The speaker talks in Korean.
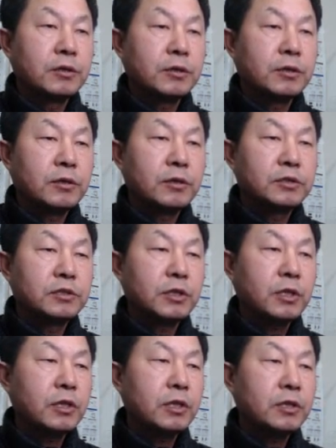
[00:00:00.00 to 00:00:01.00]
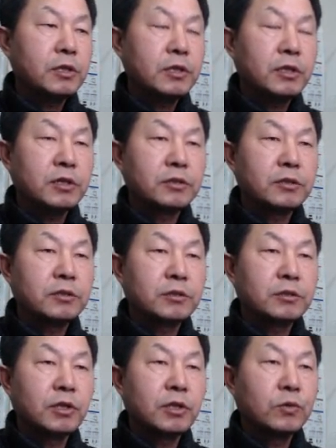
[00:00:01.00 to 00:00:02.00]
어, 책의 일단
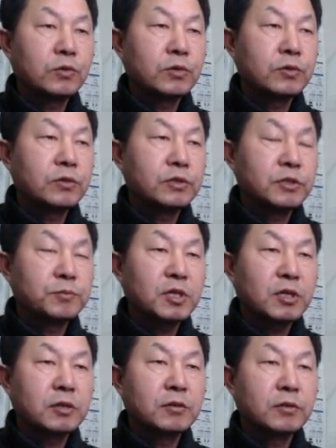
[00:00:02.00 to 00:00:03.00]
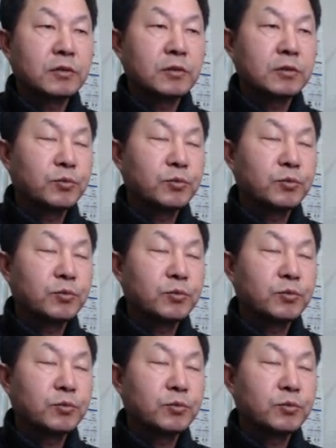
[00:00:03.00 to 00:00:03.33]
내용들을 좀 잠깐